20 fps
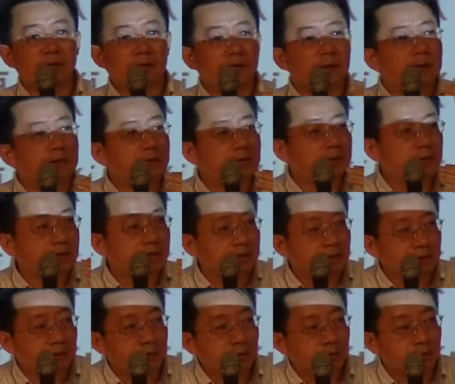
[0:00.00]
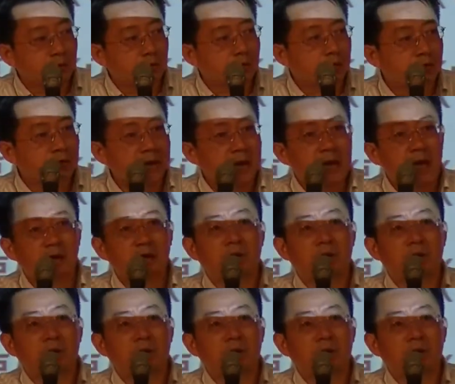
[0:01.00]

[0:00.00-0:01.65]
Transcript: 一份真的去架